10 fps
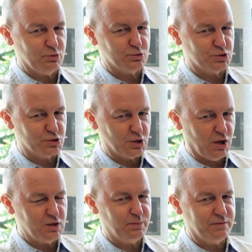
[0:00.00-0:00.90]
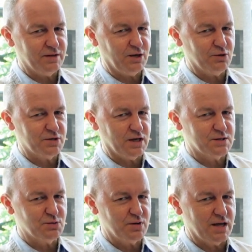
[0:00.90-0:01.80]
już od pewnego
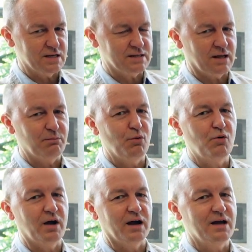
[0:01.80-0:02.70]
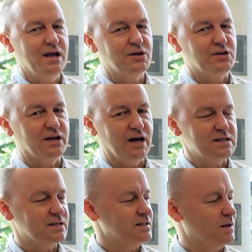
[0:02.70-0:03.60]
czasu jest na półkach
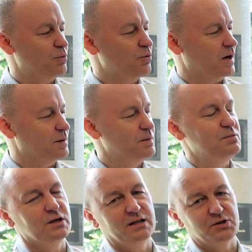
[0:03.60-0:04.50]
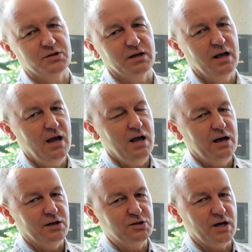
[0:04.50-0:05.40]
księgarskich, na półkach bibliotecznych.
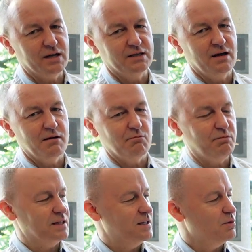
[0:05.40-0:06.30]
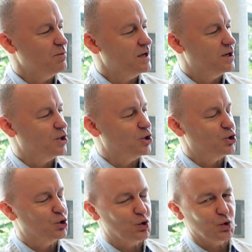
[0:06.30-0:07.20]
Richard Butterwick,
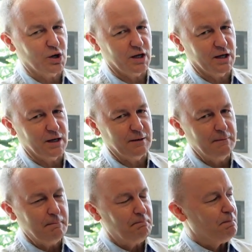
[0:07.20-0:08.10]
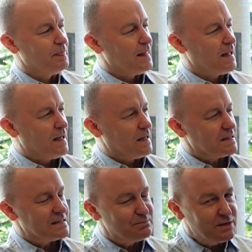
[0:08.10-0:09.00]
który
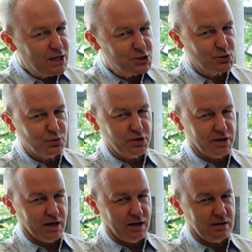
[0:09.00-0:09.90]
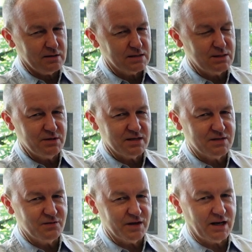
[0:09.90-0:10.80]
zmierzył się z tym
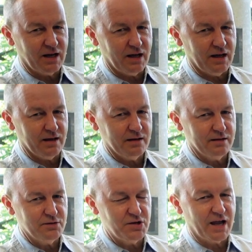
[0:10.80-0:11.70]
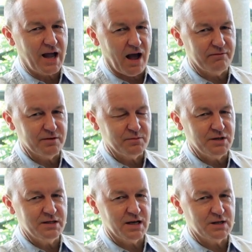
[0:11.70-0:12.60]
niezwykle ciekawym,
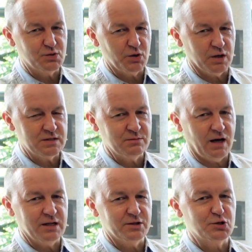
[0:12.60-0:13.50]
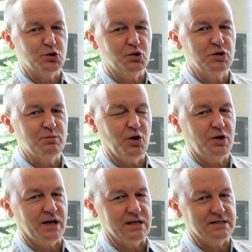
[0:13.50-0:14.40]
interesującym, ale też trudnym
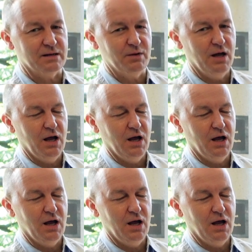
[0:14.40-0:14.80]
okresem.